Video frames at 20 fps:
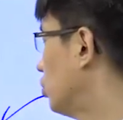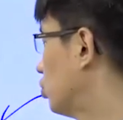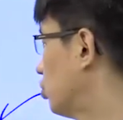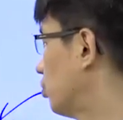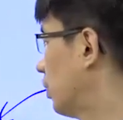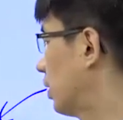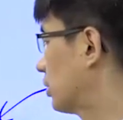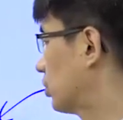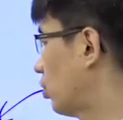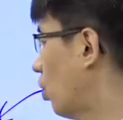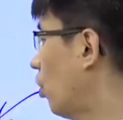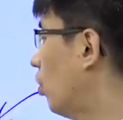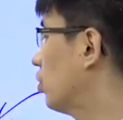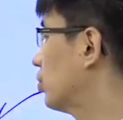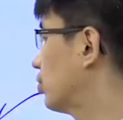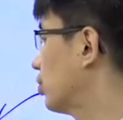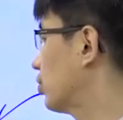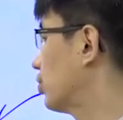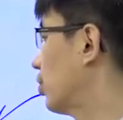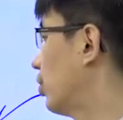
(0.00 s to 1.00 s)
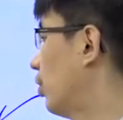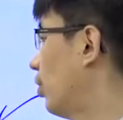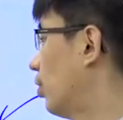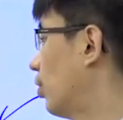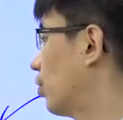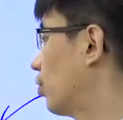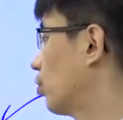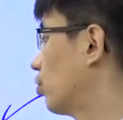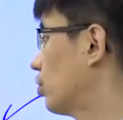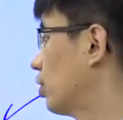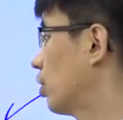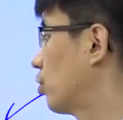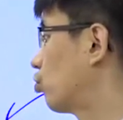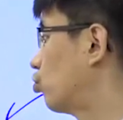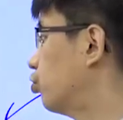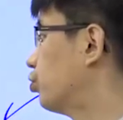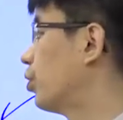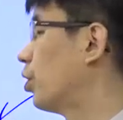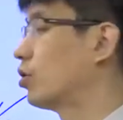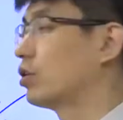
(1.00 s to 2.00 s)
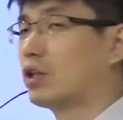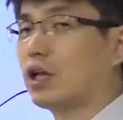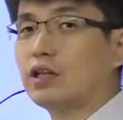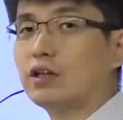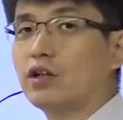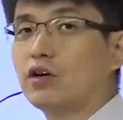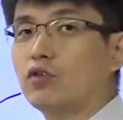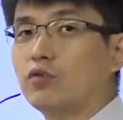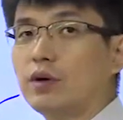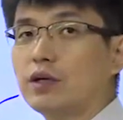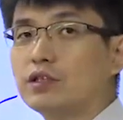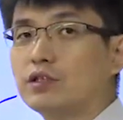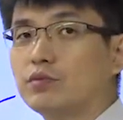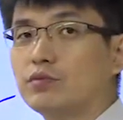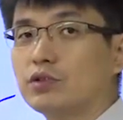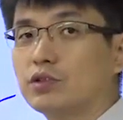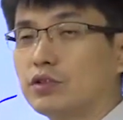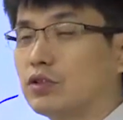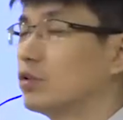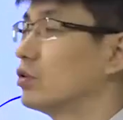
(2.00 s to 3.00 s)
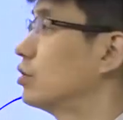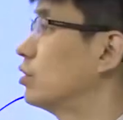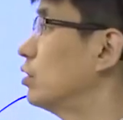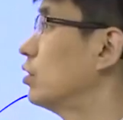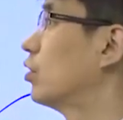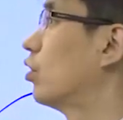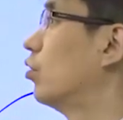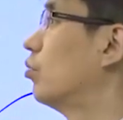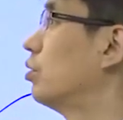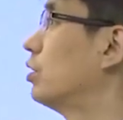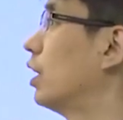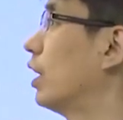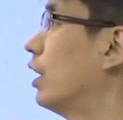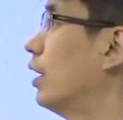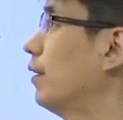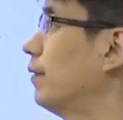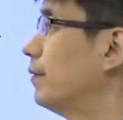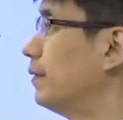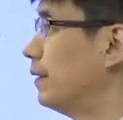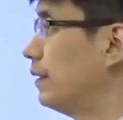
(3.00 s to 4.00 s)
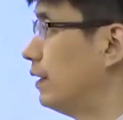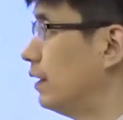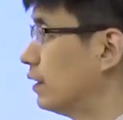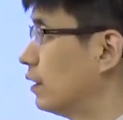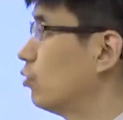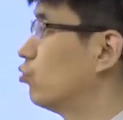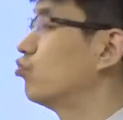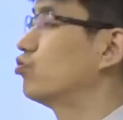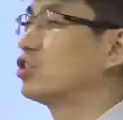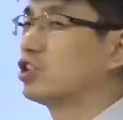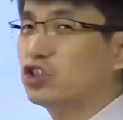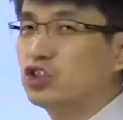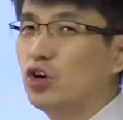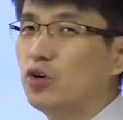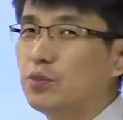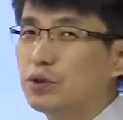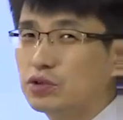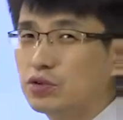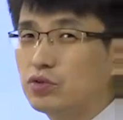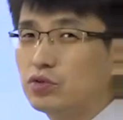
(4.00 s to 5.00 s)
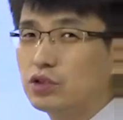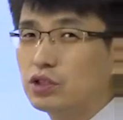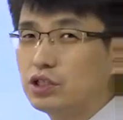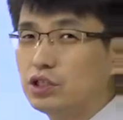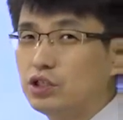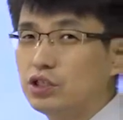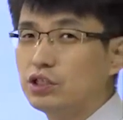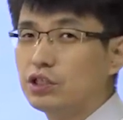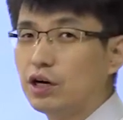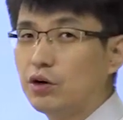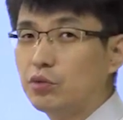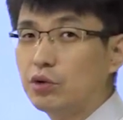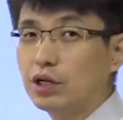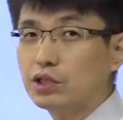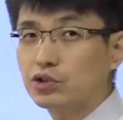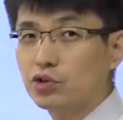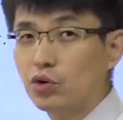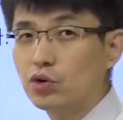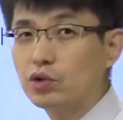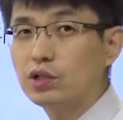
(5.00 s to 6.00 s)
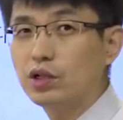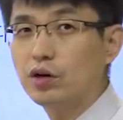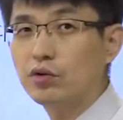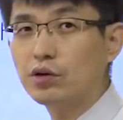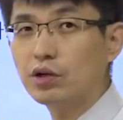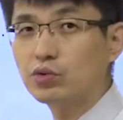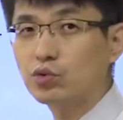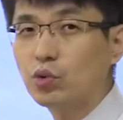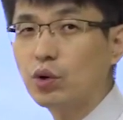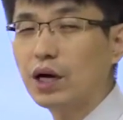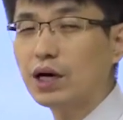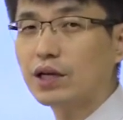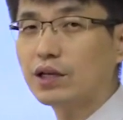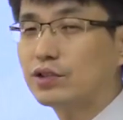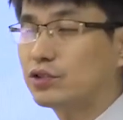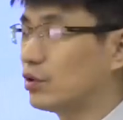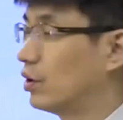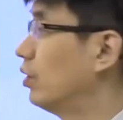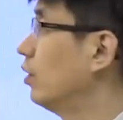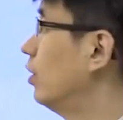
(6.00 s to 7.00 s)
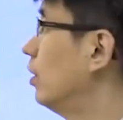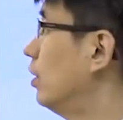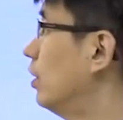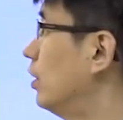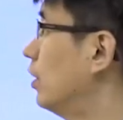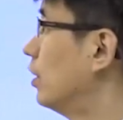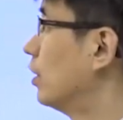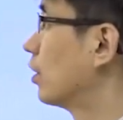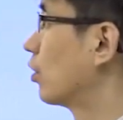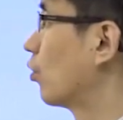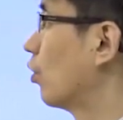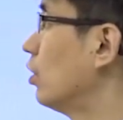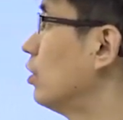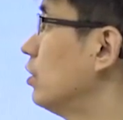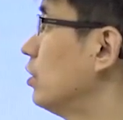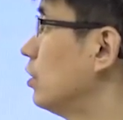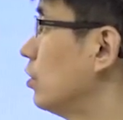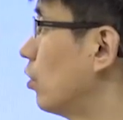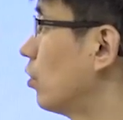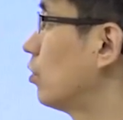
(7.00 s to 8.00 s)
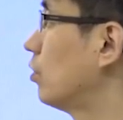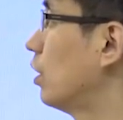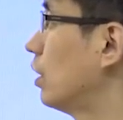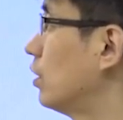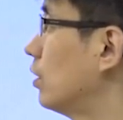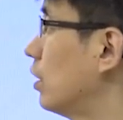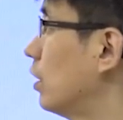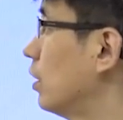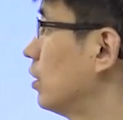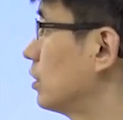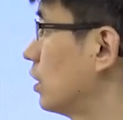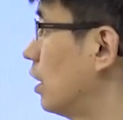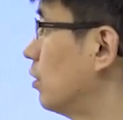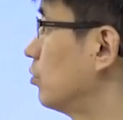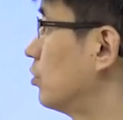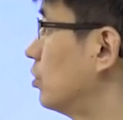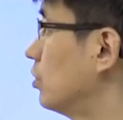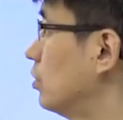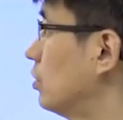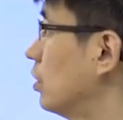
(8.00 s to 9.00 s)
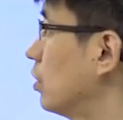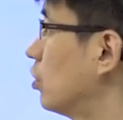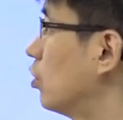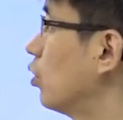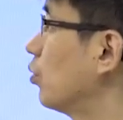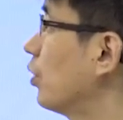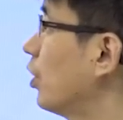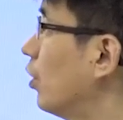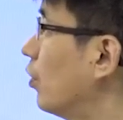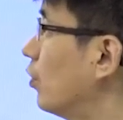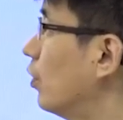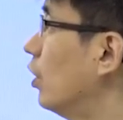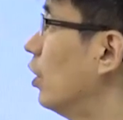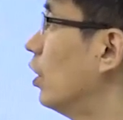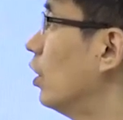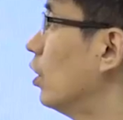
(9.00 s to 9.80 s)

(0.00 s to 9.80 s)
좀 막 섞어 써서 이게 구별이 된다고 말씀을 드리, 드린 겁니다. 근데 우리 시험에서는 일이 나오나 절이 나오나 똑같겠죠. 괜히 열을 냈네. 자, 아무튼 그러면